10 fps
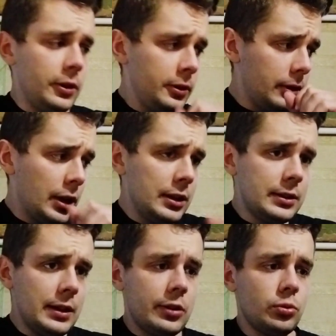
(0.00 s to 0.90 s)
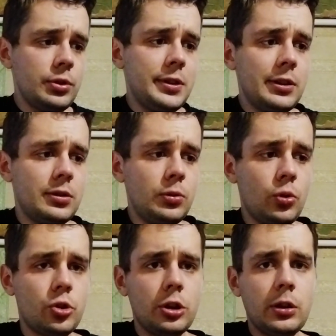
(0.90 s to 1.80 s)
я не знаю, что здесь
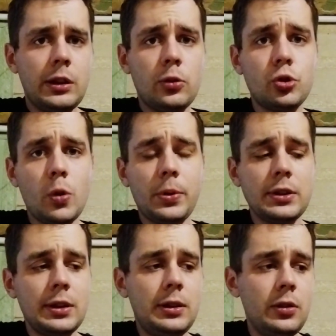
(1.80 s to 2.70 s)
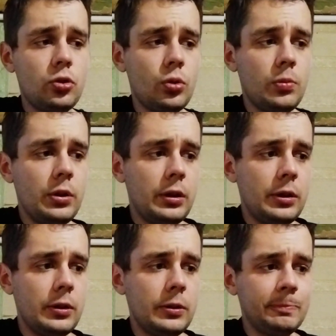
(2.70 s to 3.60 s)
должен, должно произойти,
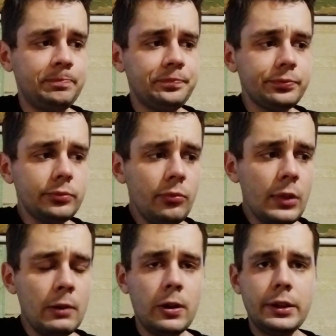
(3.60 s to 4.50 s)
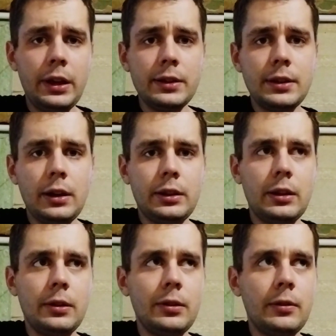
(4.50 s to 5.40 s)
чтобы Ван
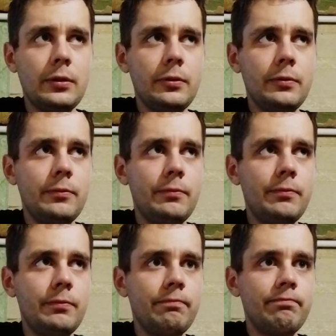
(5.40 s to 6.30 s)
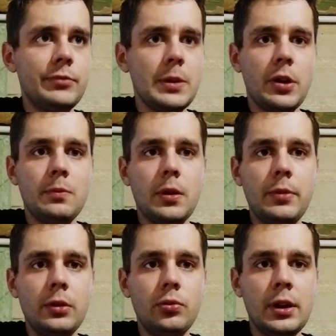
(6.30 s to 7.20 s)
как-то забрал
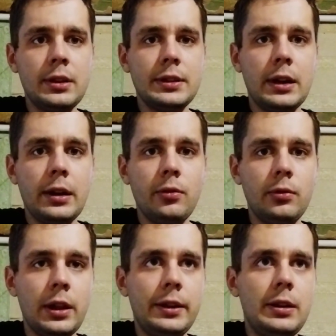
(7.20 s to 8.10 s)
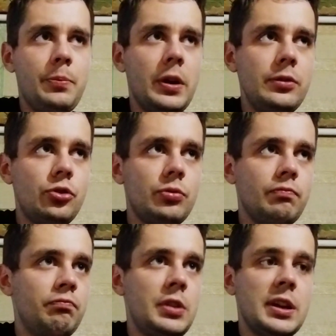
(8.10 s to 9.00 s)
победу. Я не знаю. Лайки панч,
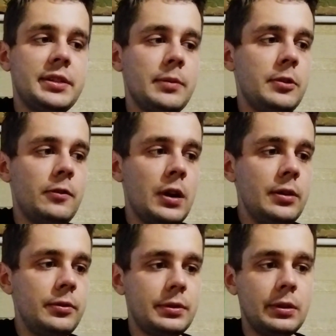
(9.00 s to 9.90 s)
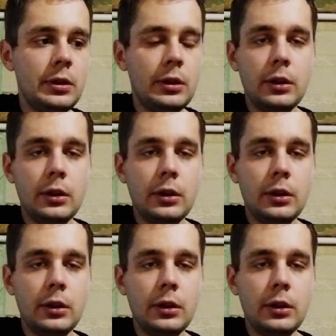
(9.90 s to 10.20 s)
я сомневаюсь.